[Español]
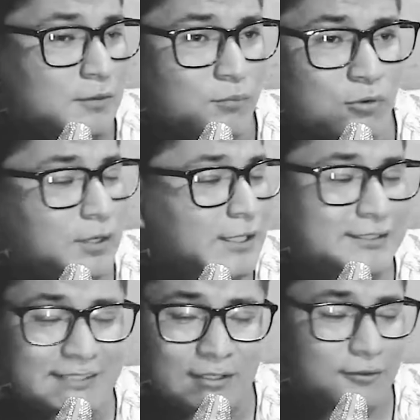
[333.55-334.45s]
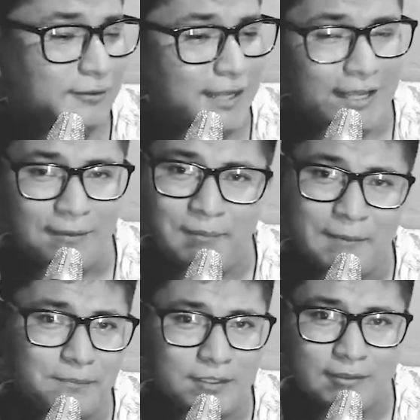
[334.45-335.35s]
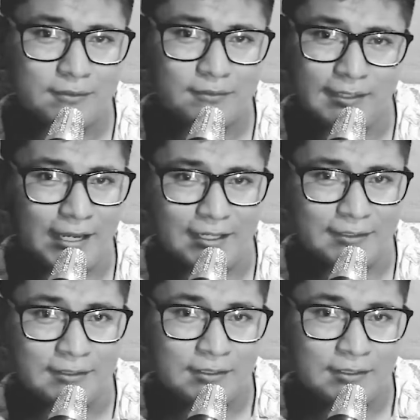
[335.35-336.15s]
vulcanizador nada papi nada